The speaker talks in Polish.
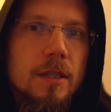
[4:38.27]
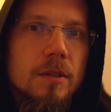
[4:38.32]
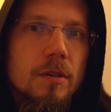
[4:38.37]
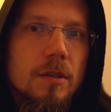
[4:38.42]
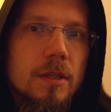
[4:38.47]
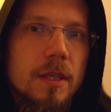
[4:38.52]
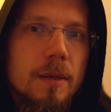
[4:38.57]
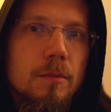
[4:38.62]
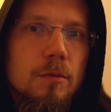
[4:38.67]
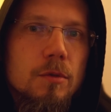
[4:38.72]

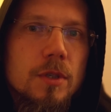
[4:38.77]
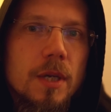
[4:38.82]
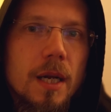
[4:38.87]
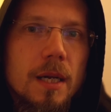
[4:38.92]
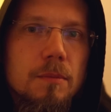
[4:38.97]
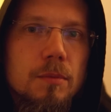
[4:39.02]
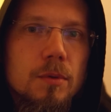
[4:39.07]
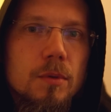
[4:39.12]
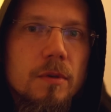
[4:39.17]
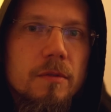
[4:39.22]
No i temu
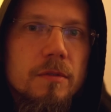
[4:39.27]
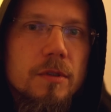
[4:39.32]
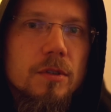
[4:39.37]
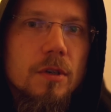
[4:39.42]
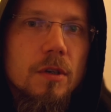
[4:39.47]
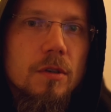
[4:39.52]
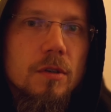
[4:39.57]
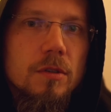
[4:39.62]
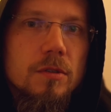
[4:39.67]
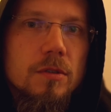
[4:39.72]
żal było
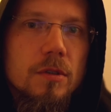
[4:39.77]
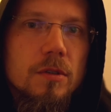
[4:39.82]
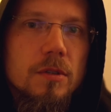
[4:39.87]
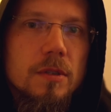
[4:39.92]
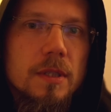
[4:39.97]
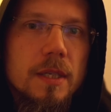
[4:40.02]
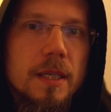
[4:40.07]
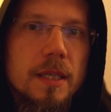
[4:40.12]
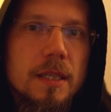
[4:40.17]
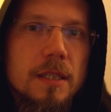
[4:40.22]
wyciągnąć coś
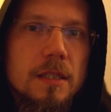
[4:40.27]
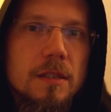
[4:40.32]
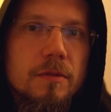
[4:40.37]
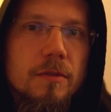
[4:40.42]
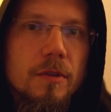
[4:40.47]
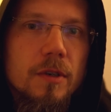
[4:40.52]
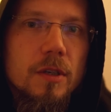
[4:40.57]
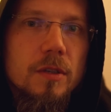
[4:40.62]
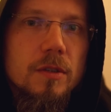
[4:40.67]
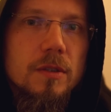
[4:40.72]
ze
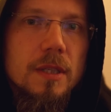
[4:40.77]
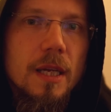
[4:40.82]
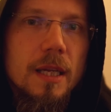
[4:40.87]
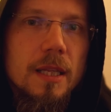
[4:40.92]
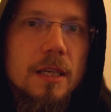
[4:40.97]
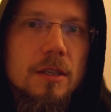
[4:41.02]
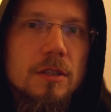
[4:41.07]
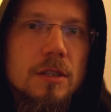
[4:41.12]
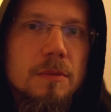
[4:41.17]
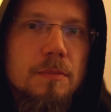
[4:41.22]
swojego
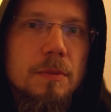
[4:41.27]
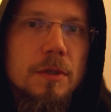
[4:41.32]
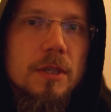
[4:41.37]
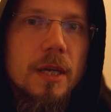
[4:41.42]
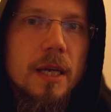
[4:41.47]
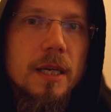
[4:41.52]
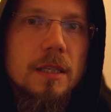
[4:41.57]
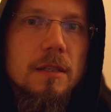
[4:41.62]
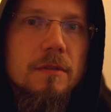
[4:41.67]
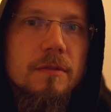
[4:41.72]
stada czy z
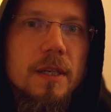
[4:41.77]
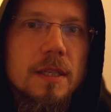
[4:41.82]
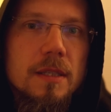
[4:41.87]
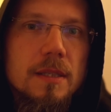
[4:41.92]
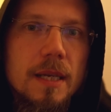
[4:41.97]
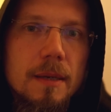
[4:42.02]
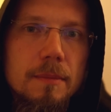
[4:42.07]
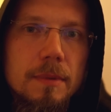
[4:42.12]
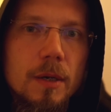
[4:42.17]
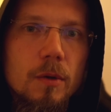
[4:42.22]
piżarni,
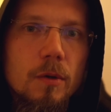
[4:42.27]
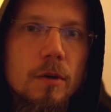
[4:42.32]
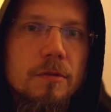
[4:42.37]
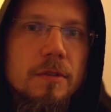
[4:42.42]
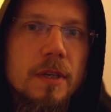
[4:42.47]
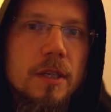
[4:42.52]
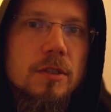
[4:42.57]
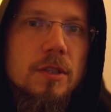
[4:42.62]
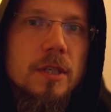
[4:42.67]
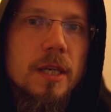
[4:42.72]
więc zabrał
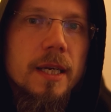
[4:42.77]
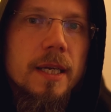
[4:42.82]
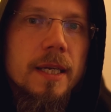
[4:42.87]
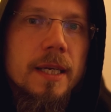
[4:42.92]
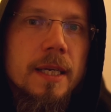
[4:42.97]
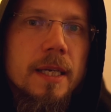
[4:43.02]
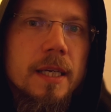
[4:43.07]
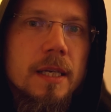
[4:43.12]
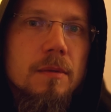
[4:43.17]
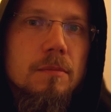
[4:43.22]
owieczkę
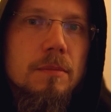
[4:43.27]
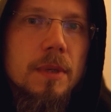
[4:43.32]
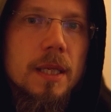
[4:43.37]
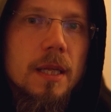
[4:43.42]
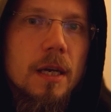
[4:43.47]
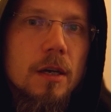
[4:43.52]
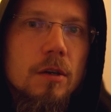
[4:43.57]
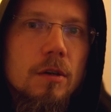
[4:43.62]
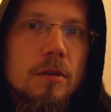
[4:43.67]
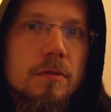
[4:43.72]

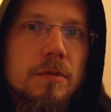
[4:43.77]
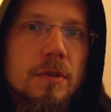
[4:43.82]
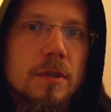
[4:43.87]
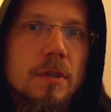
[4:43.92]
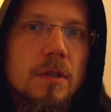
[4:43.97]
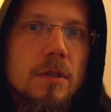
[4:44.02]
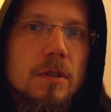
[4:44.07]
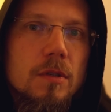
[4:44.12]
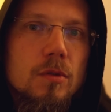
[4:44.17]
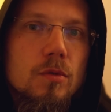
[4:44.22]

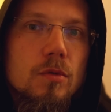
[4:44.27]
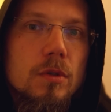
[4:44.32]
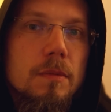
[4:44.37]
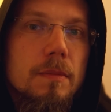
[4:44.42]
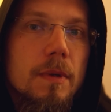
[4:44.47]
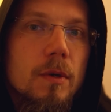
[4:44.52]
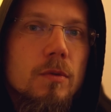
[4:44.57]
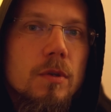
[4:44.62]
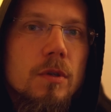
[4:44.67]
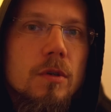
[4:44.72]
biedakowi,
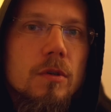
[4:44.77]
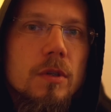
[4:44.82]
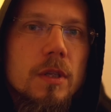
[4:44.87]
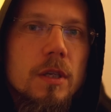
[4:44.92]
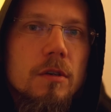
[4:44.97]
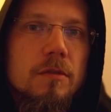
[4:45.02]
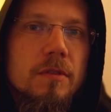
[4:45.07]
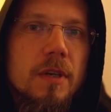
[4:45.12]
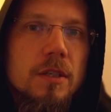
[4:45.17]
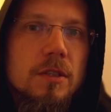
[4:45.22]
który miał tylko
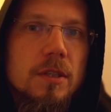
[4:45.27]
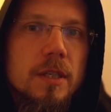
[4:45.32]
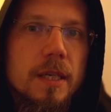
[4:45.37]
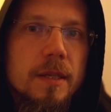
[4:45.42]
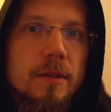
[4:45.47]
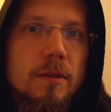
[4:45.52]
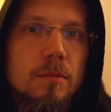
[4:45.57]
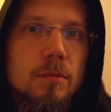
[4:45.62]
tę owieczkę.